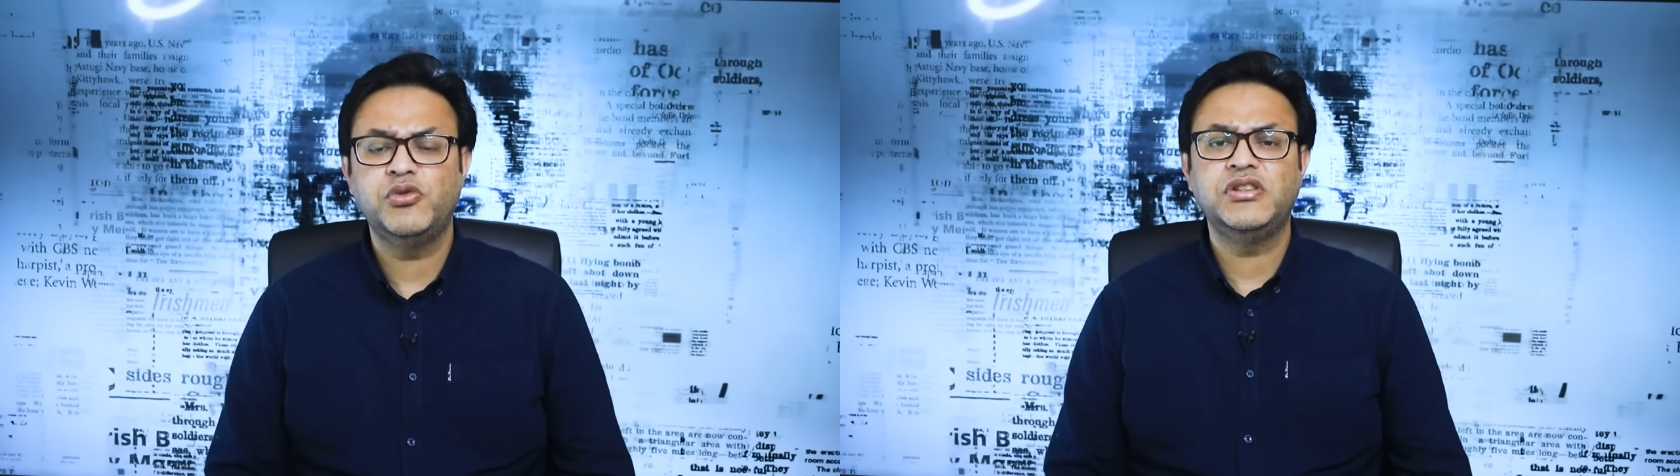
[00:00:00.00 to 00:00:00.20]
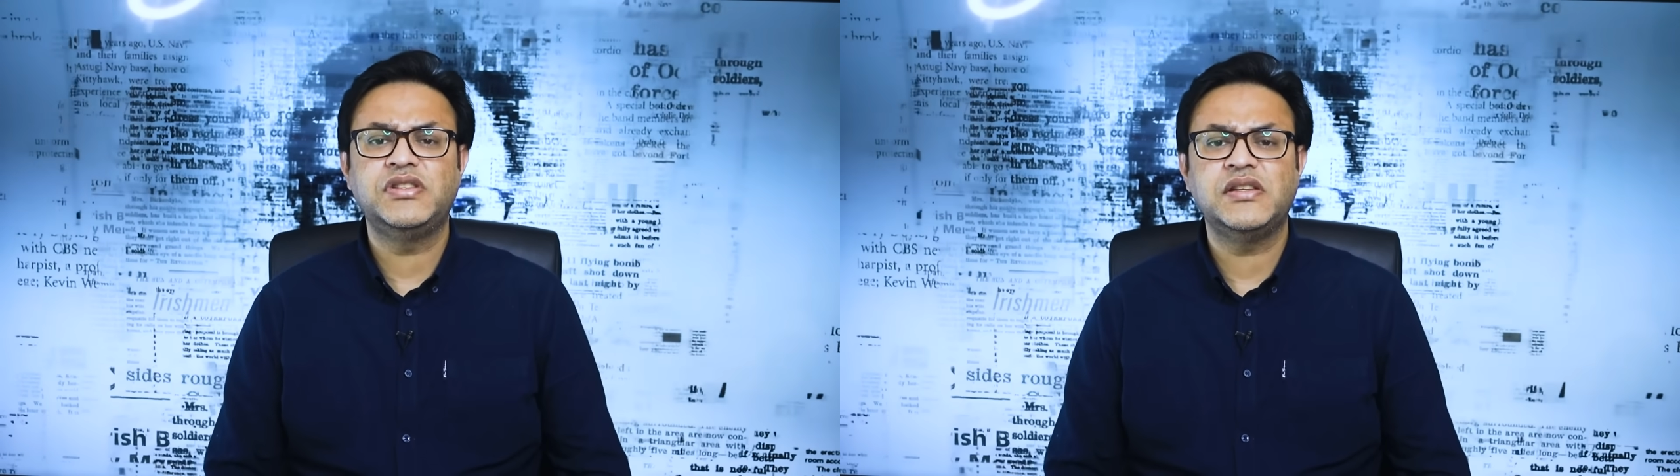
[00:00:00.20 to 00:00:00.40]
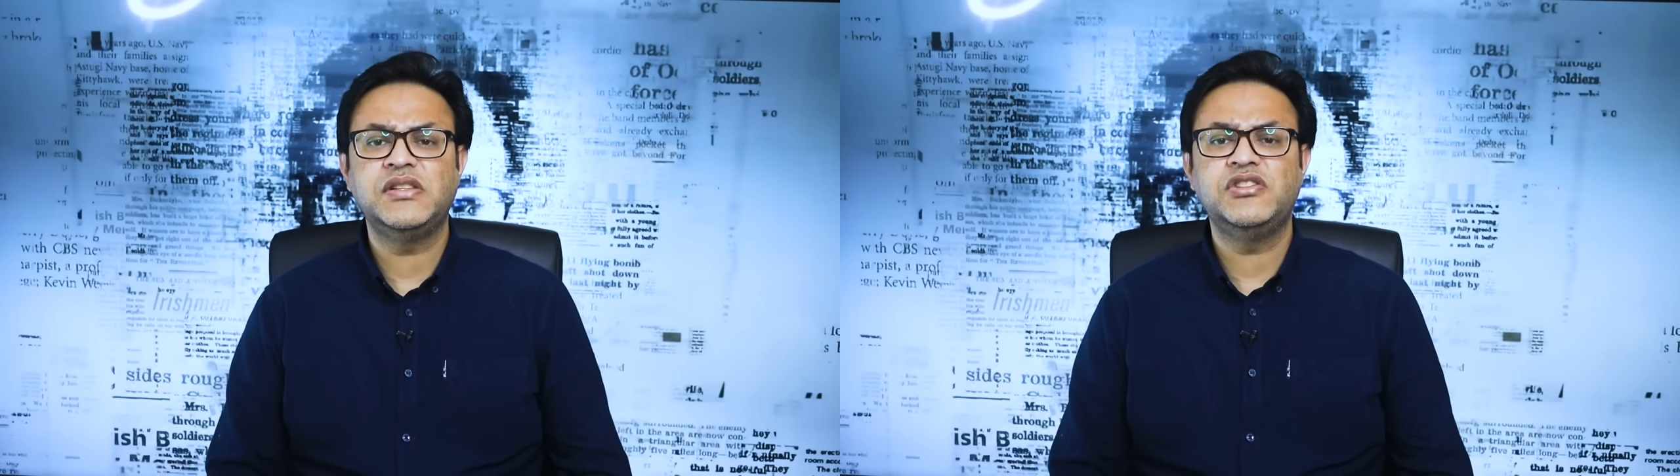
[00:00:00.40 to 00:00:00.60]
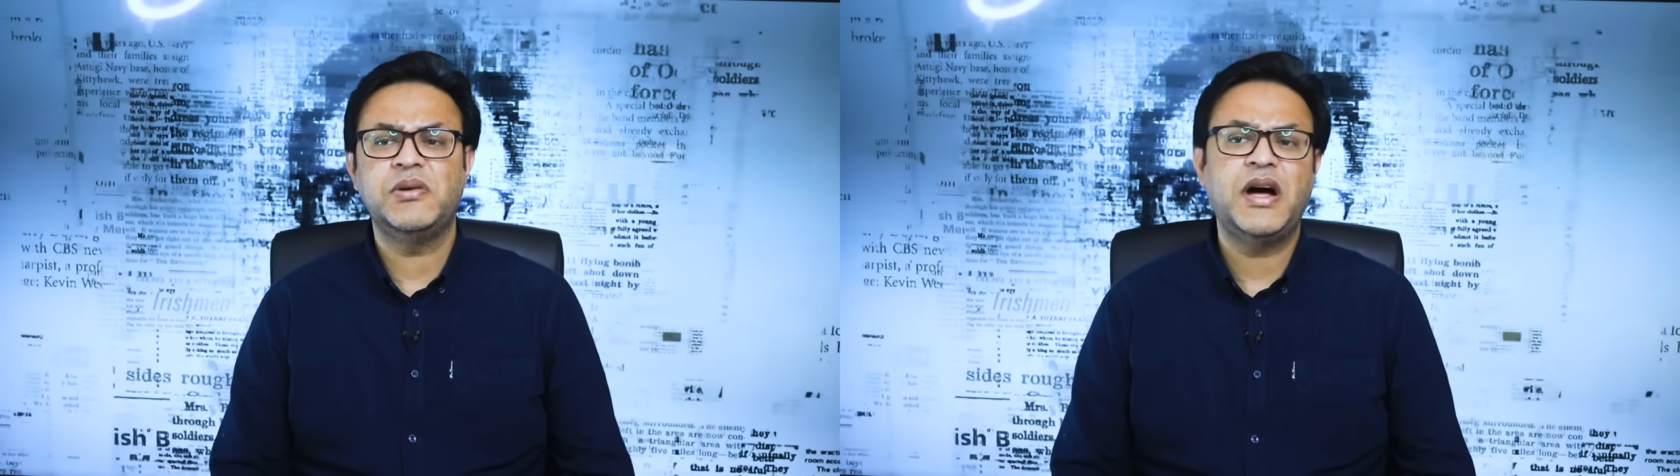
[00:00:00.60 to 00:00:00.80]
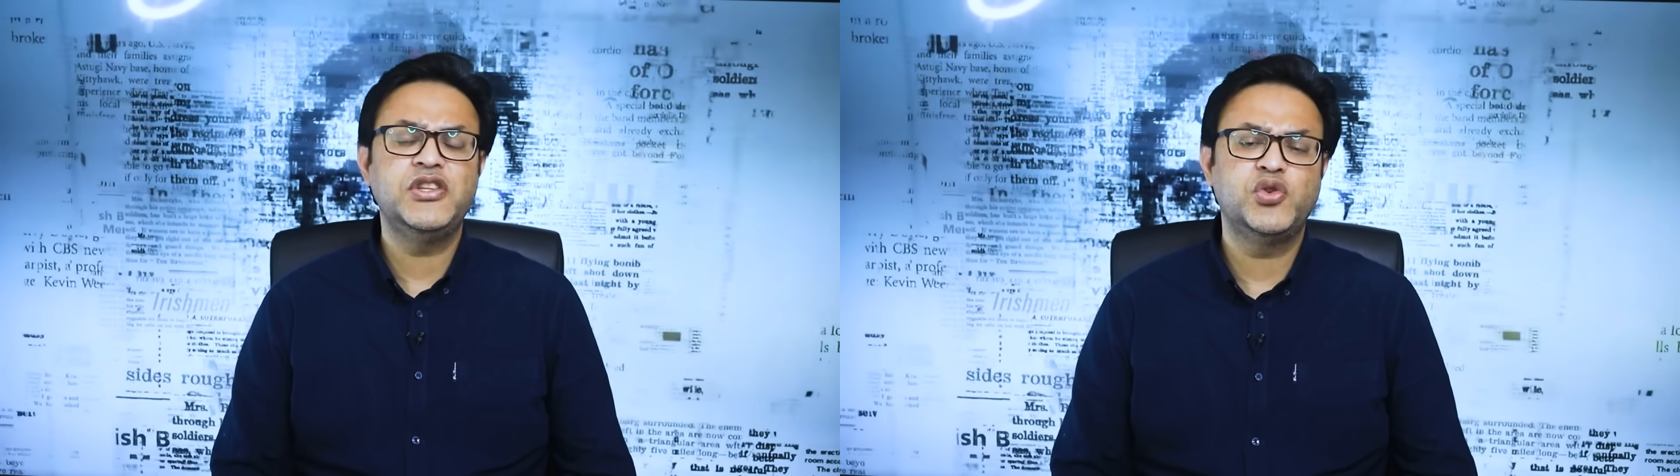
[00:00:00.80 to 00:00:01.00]
पूरी सियासी
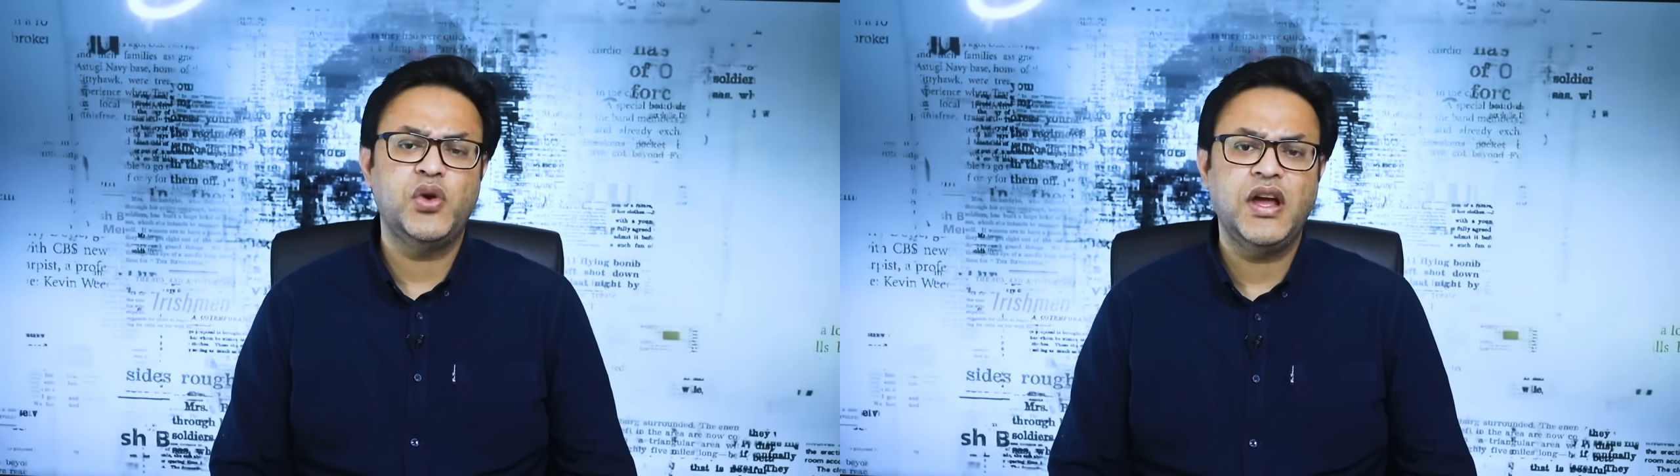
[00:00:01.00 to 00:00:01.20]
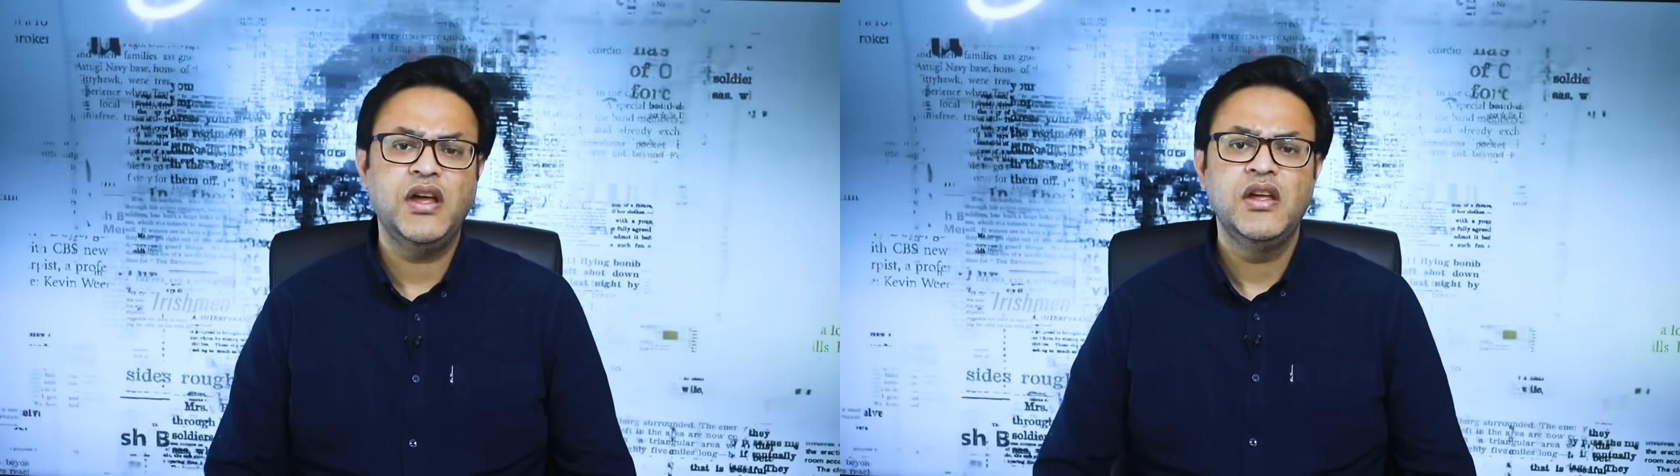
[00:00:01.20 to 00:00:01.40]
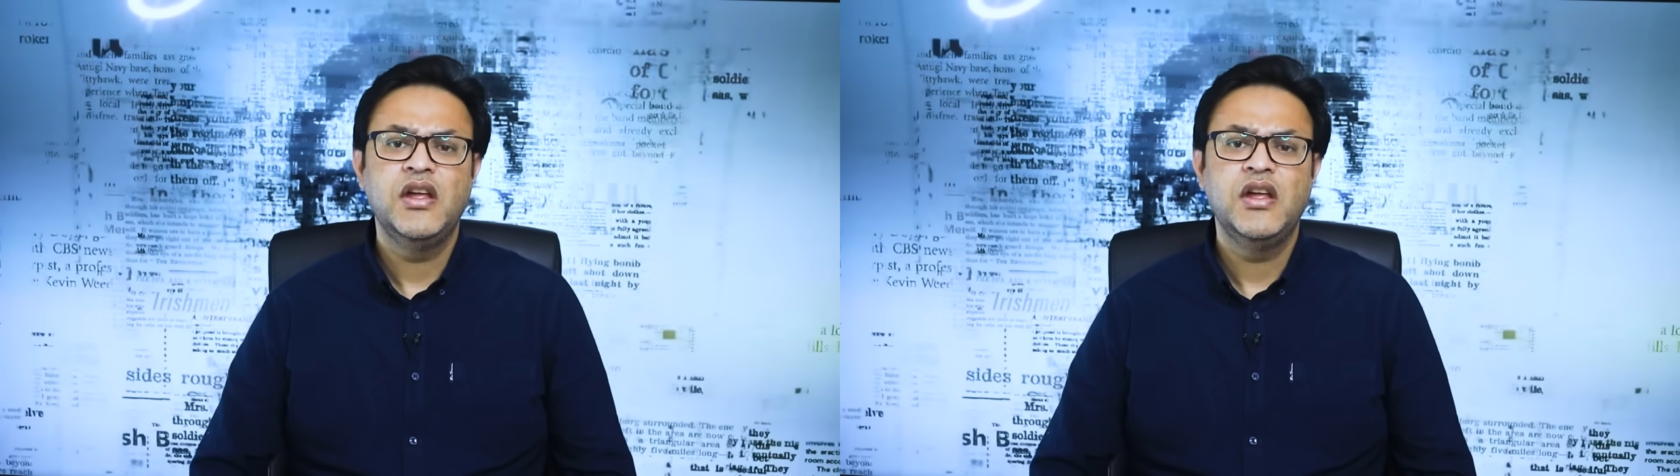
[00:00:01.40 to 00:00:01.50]
जमात जो है